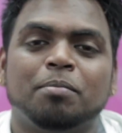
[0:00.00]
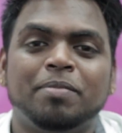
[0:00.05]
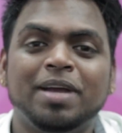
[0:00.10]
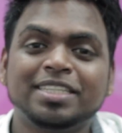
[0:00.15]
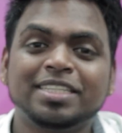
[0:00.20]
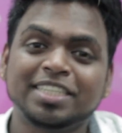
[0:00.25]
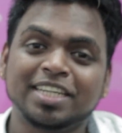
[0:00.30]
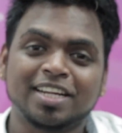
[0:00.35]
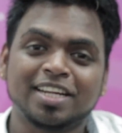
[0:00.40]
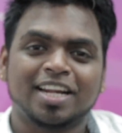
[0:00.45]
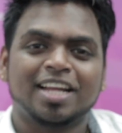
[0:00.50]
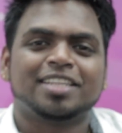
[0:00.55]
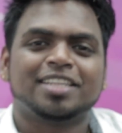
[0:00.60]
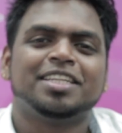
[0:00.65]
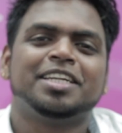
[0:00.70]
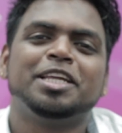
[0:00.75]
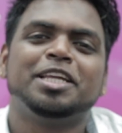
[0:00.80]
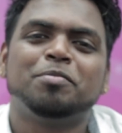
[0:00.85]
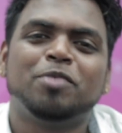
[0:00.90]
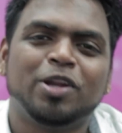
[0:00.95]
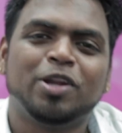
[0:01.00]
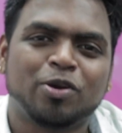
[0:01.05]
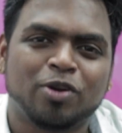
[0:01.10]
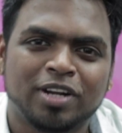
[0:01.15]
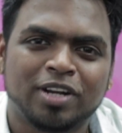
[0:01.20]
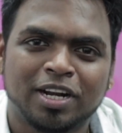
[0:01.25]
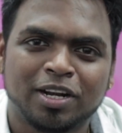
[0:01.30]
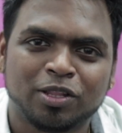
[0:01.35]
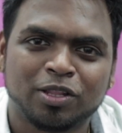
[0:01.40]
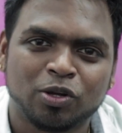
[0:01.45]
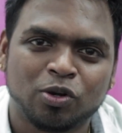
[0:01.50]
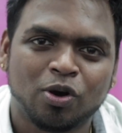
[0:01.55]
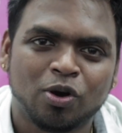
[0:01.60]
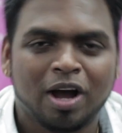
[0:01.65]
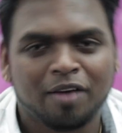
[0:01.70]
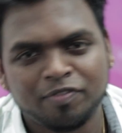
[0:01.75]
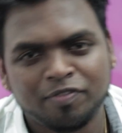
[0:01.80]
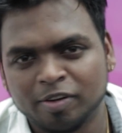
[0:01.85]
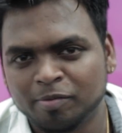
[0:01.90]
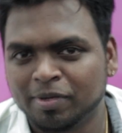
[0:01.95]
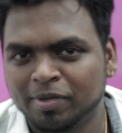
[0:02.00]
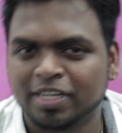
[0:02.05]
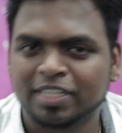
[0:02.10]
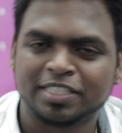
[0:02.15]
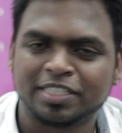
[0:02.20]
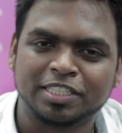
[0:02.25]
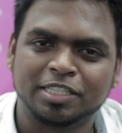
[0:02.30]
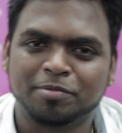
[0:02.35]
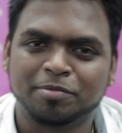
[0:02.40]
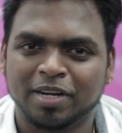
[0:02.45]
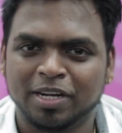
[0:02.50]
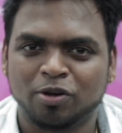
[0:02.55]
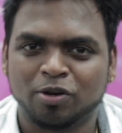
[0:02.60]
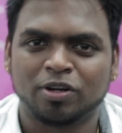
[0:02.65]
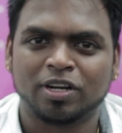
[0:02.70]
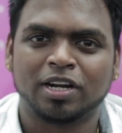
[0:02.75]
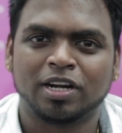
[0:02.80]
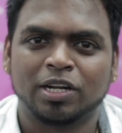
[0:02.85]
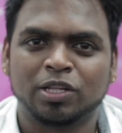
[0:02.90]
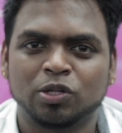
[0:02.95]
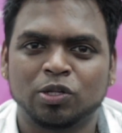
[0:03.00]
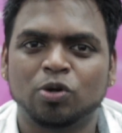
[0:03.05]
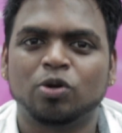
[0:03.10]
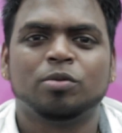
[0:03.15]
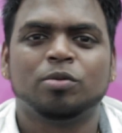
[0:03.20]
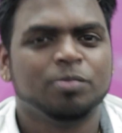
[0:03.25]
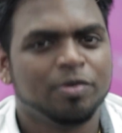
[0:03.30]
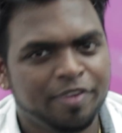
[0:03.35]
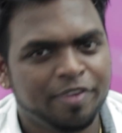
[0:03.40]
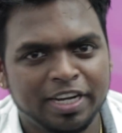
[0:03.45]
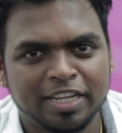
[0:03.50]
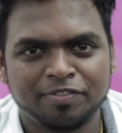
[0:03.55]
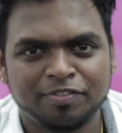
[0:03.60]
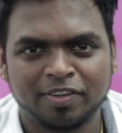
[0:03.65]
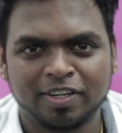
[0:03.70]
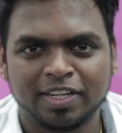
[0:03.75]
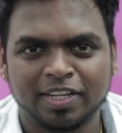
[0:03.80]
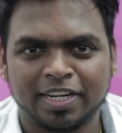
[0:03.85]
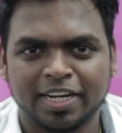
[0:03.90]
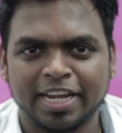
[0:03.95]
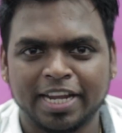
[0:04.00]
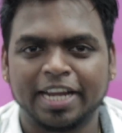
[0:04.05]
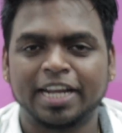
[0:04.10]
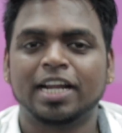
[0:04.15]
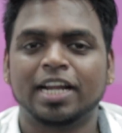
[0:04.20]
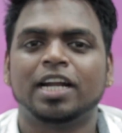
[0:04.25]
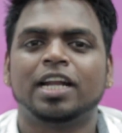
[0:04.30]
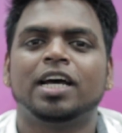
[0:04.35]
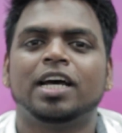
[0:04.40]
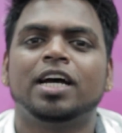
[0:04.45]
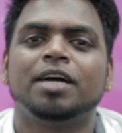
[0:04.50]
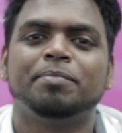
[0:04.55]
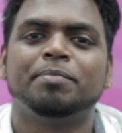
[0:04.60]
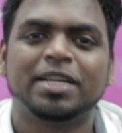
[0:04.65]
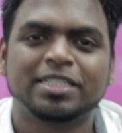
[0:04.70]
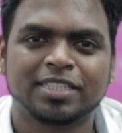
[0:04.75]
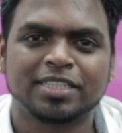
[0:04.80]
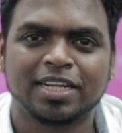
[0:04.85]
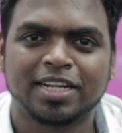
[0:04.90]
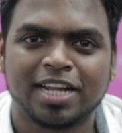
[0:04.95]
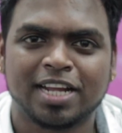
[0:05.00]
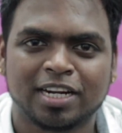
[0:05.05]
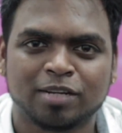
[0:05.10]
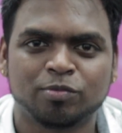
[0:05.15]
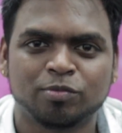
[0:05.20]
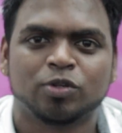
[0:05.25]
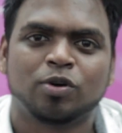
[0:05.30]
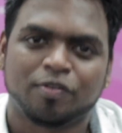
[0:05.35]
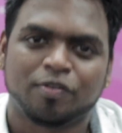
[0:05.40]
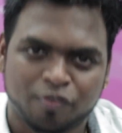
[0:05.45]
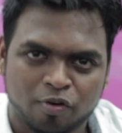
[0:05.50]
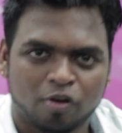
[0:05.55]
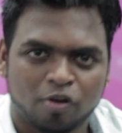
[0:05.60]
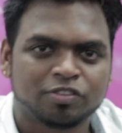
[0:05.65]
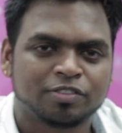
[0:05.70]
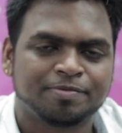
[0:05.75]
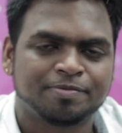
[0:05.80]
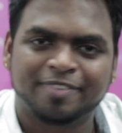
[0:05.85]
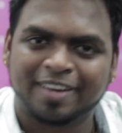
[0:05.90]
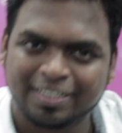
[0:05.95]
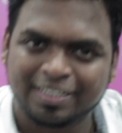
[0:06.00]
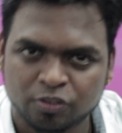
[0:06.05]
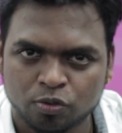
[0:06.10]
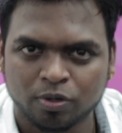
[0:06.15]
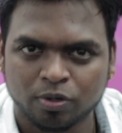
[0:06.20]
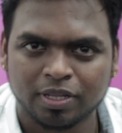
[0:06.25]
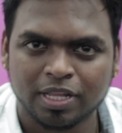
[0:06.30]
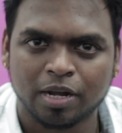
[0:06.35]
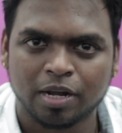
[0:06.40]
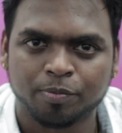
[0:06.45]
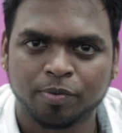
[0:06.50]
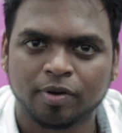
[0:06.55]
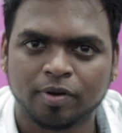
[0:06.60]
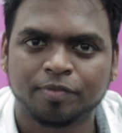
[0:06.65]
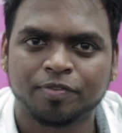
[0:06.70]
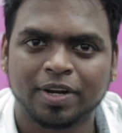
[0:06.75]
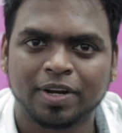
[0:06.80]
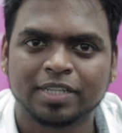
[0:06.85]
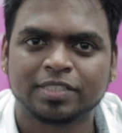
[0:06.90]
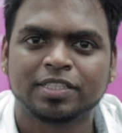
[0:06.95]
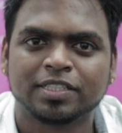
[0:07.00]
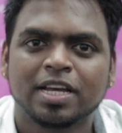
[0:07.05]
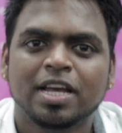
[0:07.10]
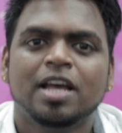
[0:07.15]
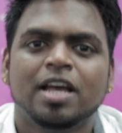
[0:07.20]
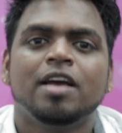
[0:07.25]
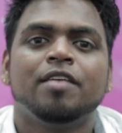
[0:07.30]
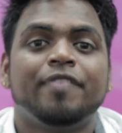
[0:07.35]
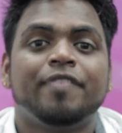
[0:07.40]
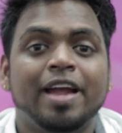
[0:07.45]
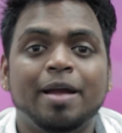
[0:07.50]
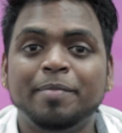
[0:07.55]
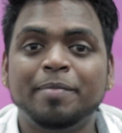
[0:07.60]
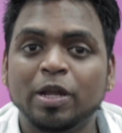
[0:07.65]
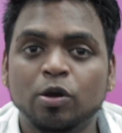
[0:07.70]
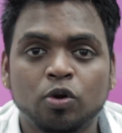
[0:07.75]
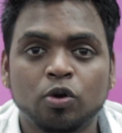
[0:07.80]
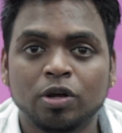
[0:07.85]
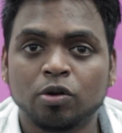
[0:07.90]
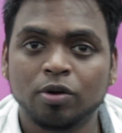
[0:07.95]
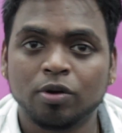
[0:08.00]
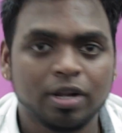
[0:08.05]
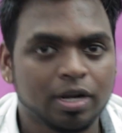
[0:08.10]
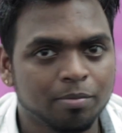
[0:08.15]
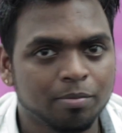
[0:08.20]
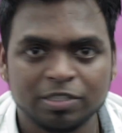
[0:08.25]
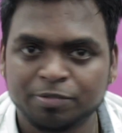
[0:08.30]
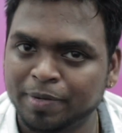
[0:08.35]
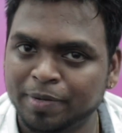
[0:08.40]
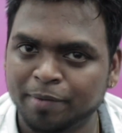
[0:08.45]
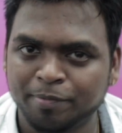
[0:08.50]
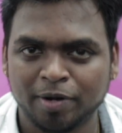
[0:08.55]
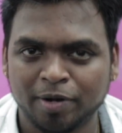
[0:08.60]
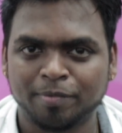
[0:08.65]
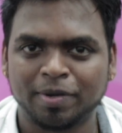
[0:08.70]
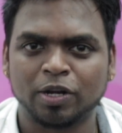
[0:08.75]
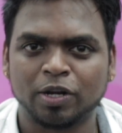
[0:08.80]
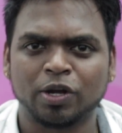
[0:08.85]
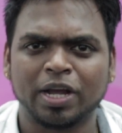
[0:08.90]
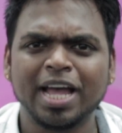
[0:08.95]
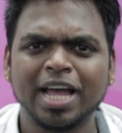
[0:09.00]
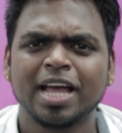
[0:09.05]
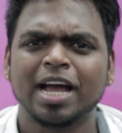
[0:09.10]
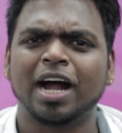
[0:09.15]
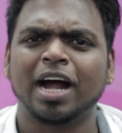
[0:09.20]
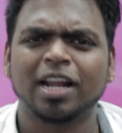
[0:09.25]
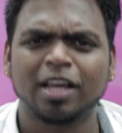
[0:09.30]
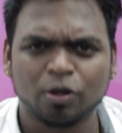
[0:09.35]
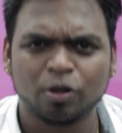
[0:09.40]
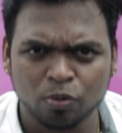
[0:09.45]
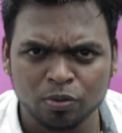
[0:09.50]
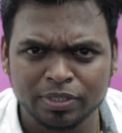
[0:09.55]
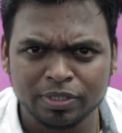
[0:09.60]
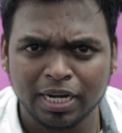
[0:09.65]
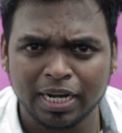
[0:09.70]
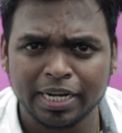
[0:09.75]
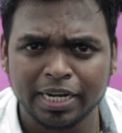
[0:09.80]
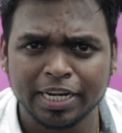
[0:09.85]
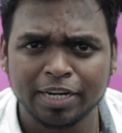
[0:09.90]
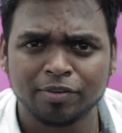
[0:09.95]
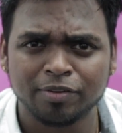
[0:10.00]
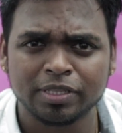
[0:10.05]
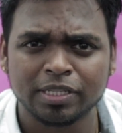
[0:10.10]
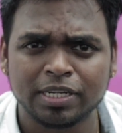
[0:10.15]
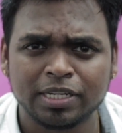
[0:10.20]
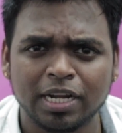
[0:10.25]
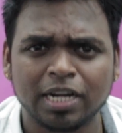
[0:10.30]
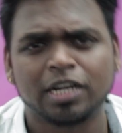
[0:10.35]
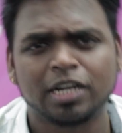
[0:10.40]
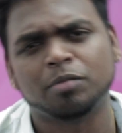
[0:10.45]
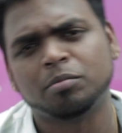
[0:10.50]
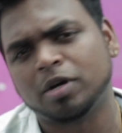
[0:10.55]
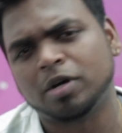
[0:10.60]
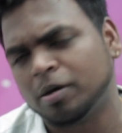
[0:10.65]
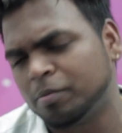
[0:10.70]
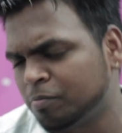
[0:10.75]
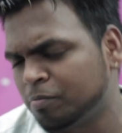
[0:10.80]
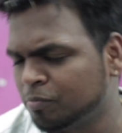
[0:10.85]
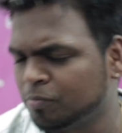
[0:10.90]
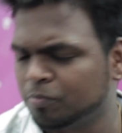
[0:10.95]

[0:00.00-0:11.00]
பேச்சுலராக இருந்து தீபாவளி கொண்டாடினதுக்கும் ஆஃப்டர் மேரேஜ் தீபாவளி கொண்டாடினதுக்கும் ரொம்பவே டிஃபரெண்ட் இருக்குது என்னன்னா பேச்சுலராக இருக்கும்போது ஆஃப்கோர்ஸ் ஃப்ரெண்ட்ஸ் கூட தான் இருப்போம் ஃப்ரெண்ட்ஸ் ஃபேமிலி கூட கூட நம்ம ஸ்பெண்ட் பண்ண மாட்டோங்க ஆனால் கூட்டாளிங்கன்னு வந்துட்டால் நம்ம